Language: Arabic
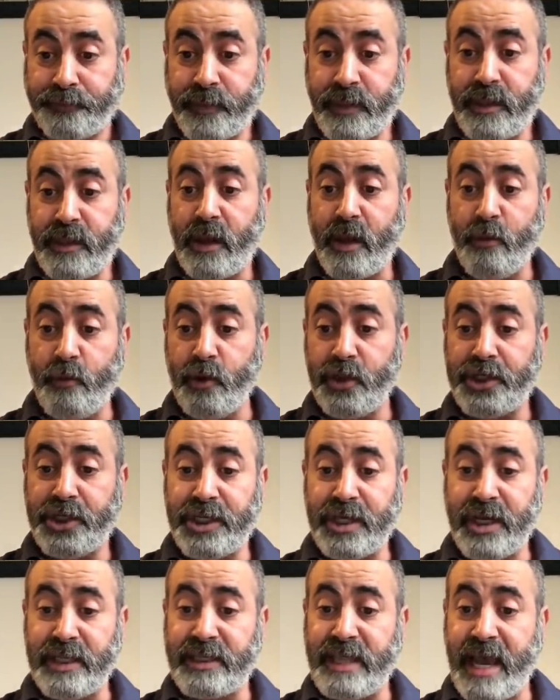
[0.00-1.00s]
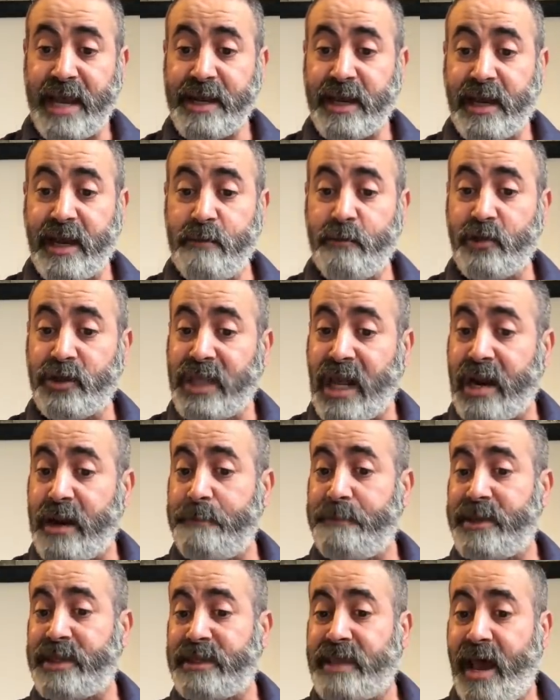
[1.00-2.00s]
واش تانيك المدرب
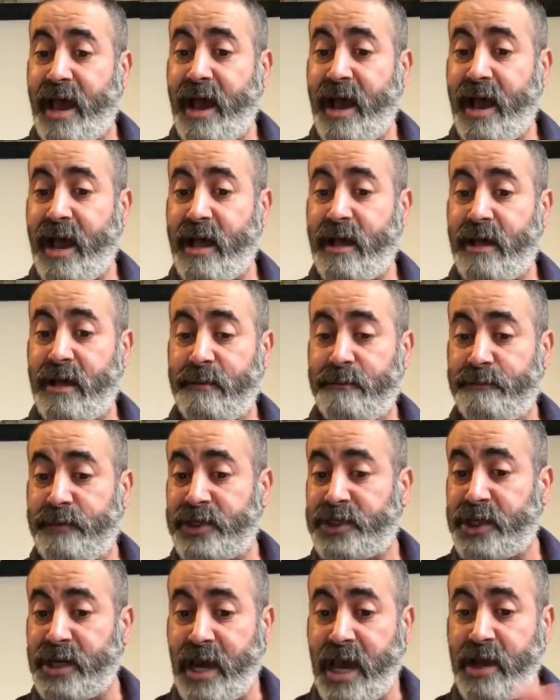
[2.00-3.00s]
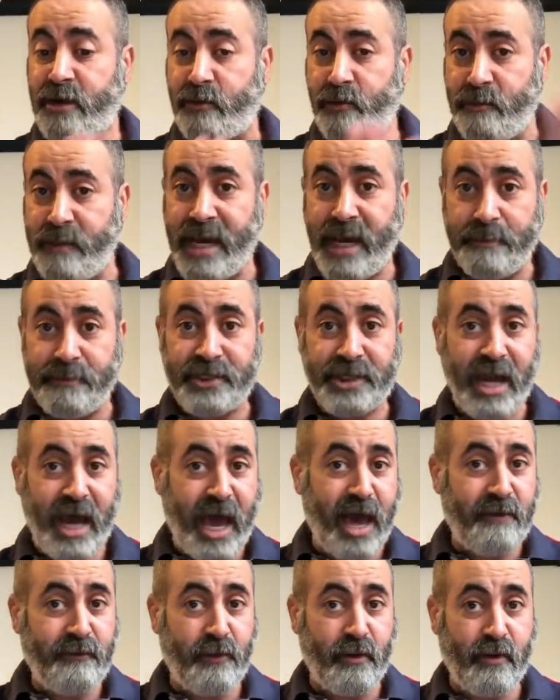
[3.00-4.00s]
تاعها باش نحكوا مليح باش
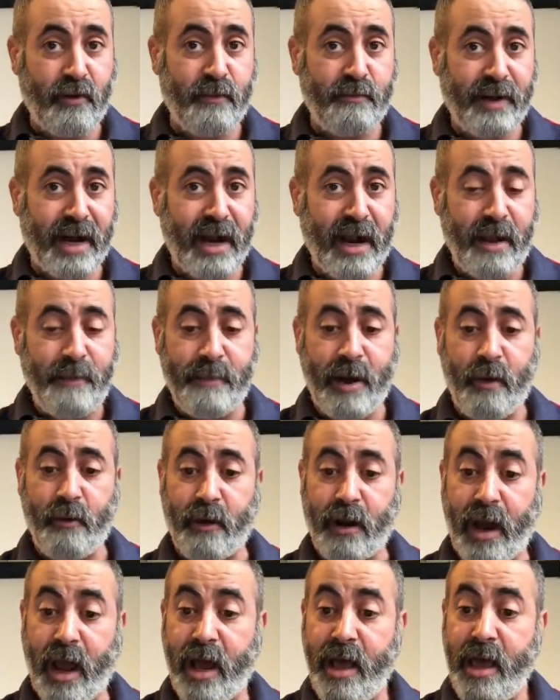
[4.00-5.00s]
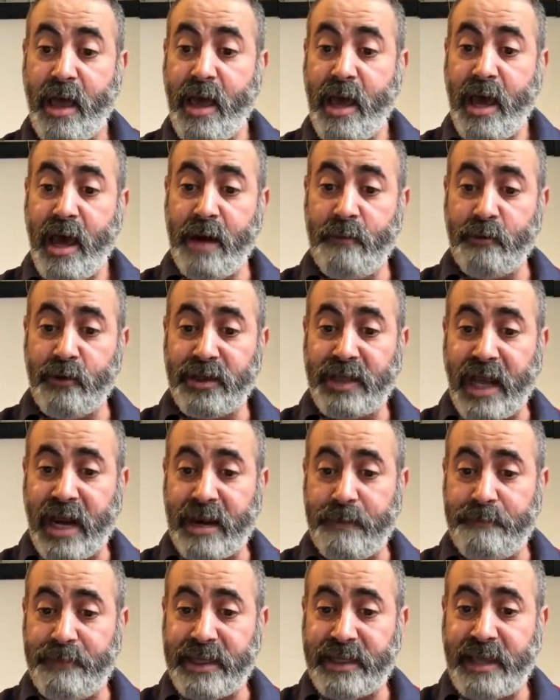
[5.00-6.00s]
نعرفوا بالرحمه ورا
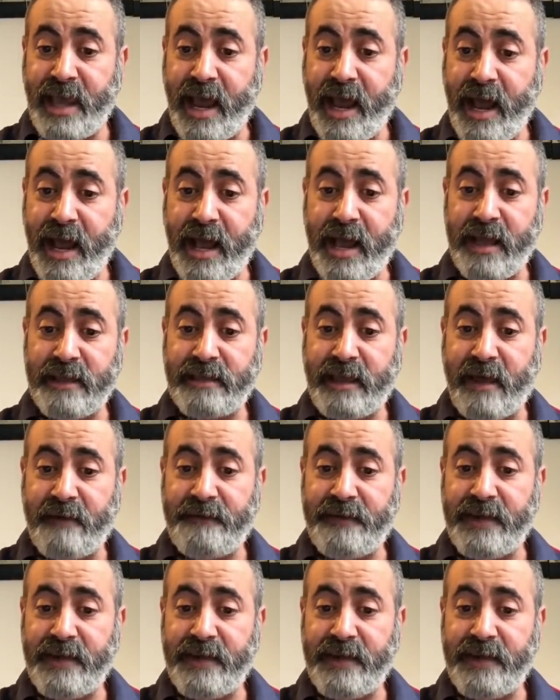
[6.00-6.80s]
المدرب تاعها دافيد